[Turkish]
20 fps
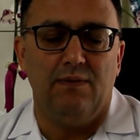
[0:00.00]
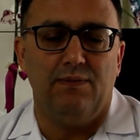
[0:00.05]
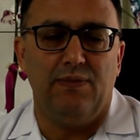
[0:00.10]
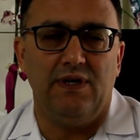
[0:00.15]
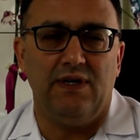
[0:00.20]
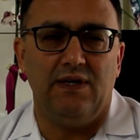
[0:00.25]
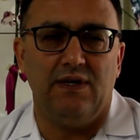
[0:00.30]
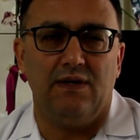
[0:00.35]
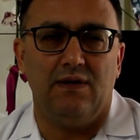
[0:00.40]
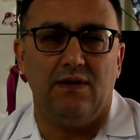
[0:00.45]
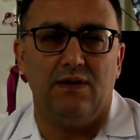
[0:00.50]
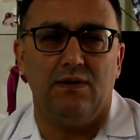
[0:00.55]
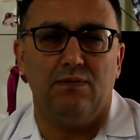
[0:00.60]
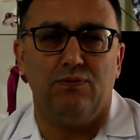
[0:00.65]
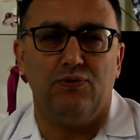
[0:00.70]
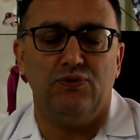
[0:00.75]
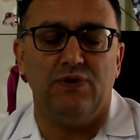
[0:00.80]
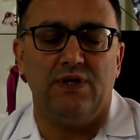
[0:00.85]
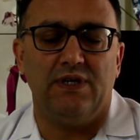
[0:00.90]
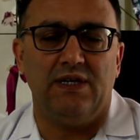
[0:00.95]
Peki
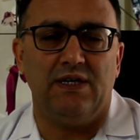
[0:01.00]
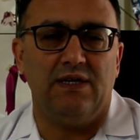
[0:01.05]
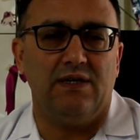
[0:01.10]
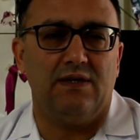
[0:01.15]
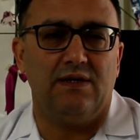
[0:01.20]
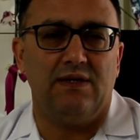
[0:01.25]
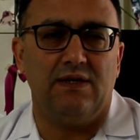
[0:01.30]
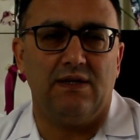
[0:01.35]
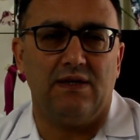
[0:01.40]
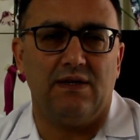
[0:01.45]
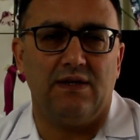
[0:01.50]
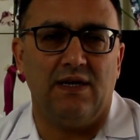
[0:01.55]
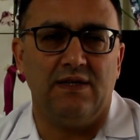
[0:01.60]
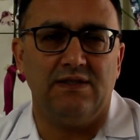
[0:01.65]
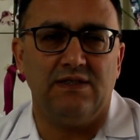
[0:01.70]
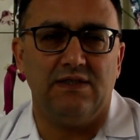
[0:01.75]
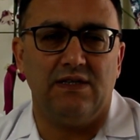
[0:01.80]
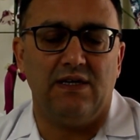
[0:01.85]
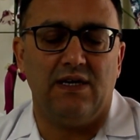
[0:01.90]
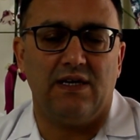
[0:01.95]
e, bunlara
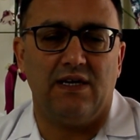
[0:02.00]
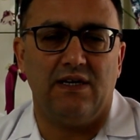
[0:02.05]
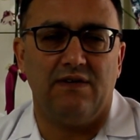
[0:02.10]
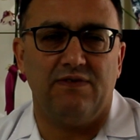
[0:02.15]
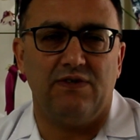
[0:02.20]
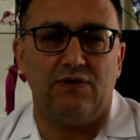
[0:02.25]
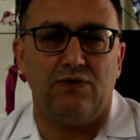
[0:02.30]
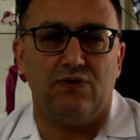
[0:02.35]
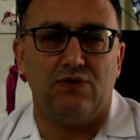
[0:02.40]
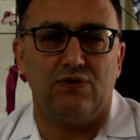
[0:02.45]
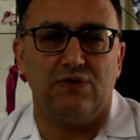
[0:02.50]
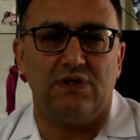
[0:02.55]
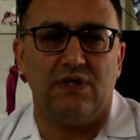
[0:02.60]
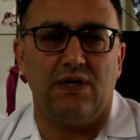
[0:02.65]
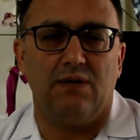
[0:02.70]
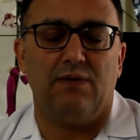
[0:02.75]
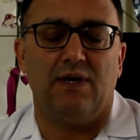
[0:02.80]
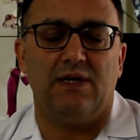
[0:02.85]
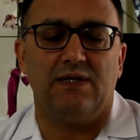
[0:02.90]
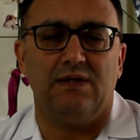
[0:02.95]
nasıl karar veriyoruz
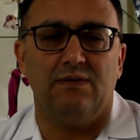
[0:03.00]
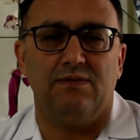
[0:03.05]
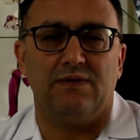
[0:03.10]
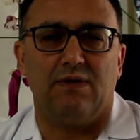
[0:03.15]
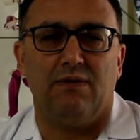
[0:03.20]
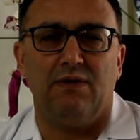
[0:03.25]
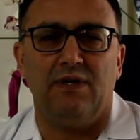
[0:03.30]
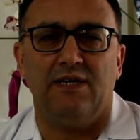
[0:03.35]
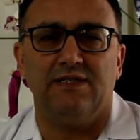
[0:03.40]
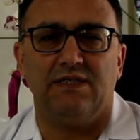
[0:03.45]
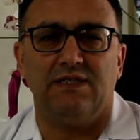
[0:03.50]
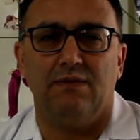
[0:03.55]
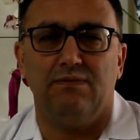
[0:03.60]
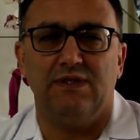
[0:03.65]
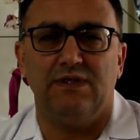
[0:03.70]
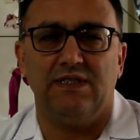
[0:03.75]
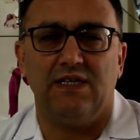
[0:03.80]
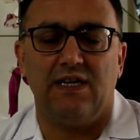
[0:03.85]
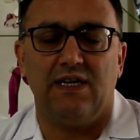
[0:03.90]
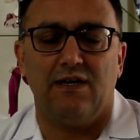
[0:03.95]
diye baktığımız zaman
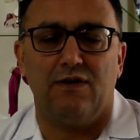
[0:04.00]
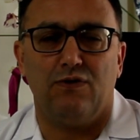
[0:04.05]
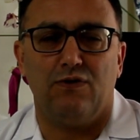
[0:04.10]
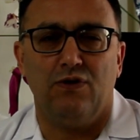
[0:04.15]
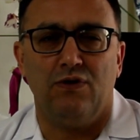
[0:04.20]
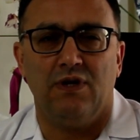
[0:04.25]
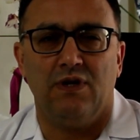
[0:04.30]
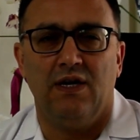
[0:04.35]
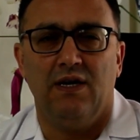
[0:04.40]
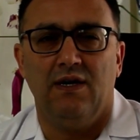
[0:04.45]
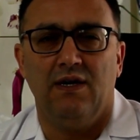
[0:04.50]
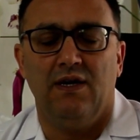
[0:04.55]
hasta bize geliyor.